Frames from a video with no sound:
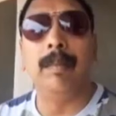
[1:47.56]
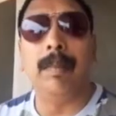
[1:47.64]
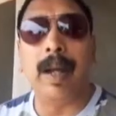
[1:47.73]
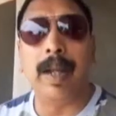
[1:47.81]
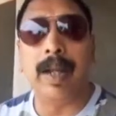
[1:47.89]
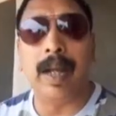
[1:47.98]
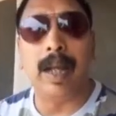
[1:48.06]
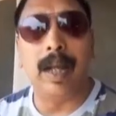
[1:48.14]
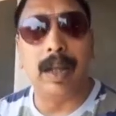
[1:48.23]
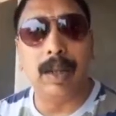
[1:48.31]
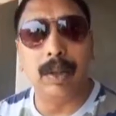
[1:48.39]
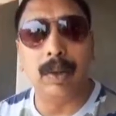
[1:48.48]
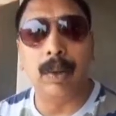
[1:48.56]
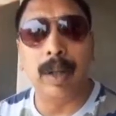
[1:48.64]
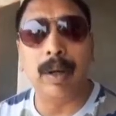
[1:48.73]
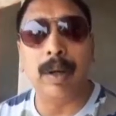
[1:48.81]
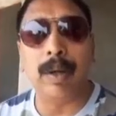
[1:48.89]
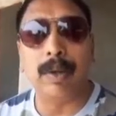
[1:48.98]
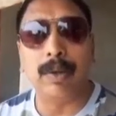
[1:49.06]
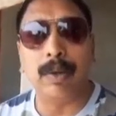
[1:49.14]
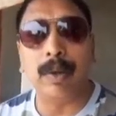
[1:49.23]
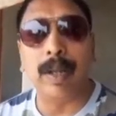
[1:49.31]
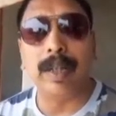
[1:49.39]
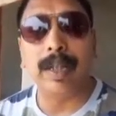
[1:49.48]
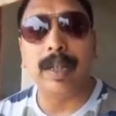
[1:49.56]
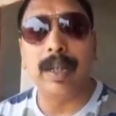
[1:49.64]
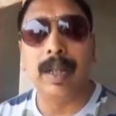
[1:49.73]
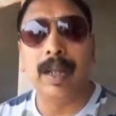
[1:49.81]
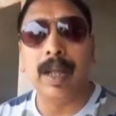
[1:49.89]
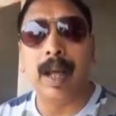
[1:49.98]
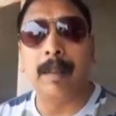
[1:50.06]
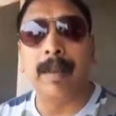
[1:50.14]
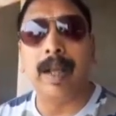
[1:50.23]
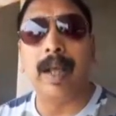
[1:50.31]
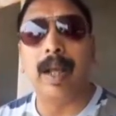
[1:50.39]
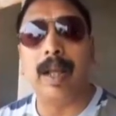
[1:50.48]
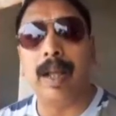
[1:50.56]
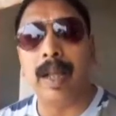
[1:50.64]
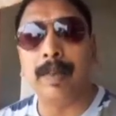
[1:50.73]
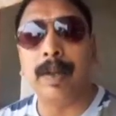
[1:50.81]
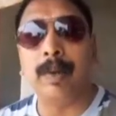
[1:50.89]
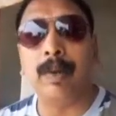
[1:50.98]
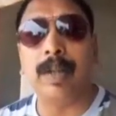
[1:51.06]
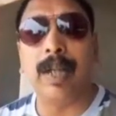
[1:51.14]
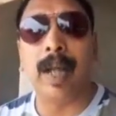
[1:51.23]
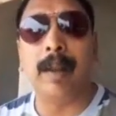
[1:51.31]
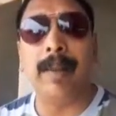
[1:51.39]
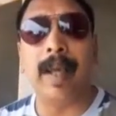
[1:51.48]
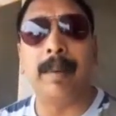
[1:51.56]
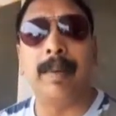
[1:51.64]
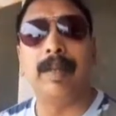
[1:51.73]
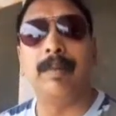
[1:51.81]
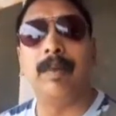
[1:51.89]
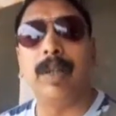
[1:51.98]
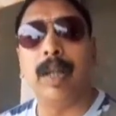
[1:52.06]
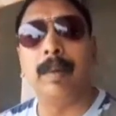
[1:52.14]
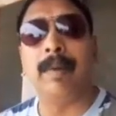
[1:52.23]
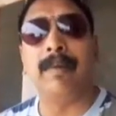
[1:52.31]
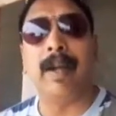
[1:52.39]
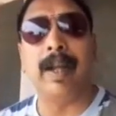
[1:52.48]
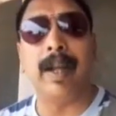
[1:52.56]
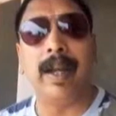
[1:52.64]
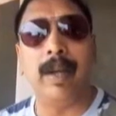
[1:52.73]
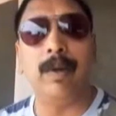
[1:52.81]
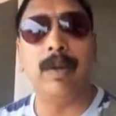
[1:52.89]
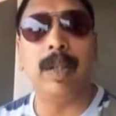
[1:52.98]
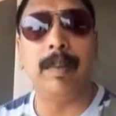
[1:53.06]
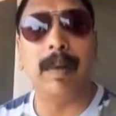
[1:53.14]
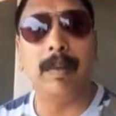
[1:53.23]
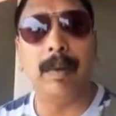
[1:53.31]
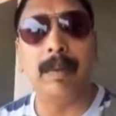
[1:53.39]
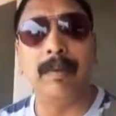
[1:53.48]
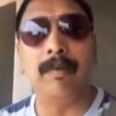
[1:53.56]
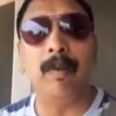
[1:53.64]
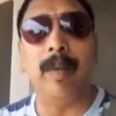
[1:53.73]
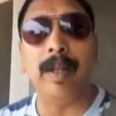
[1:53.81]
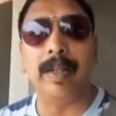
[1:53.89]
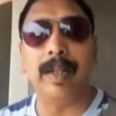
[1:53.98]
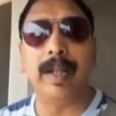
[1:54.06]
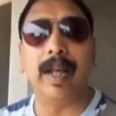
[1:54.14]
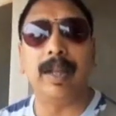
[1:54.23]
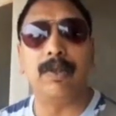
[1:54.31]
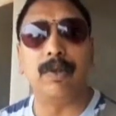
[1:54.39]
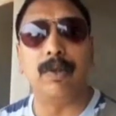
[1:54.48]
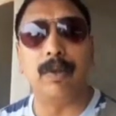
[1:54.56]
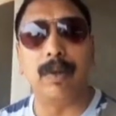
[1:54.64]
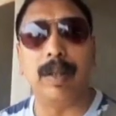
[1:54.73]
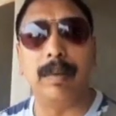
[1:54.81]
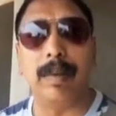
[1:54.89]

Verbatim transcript: ফাড়িটা তৈরি হওয়া শুরু হয়েছে আমরা এক্সপেক্ট করছি আগামী এক মাসের মধ্যেই আমরা ফাড়িটা রেডি করতে পারবো এবং ফুল প্লেজেডলি কাজ শুরু করব